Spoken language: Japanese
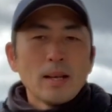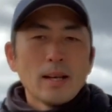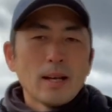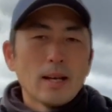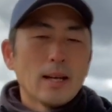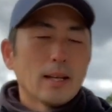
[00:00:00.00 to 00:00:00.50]

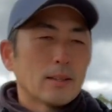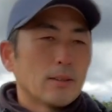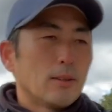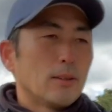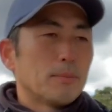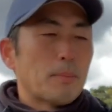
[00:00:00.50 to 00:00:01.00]
えっ、ー、
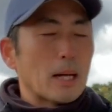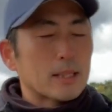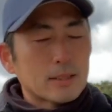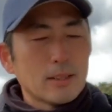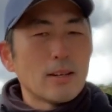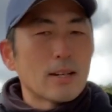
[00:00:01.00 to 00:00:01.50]
と、
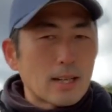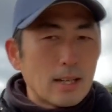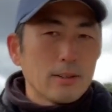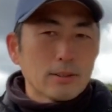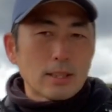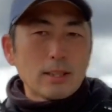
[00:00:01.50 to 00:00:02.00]
バックスイングが
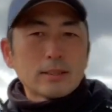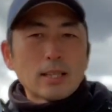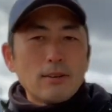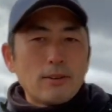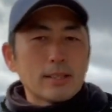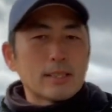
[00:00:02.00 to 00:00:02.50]
完了された
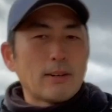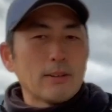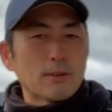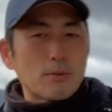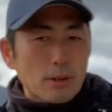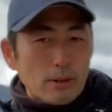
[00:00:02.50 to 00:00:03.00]
3割3
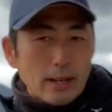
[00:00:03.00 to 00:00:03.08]
割のこれ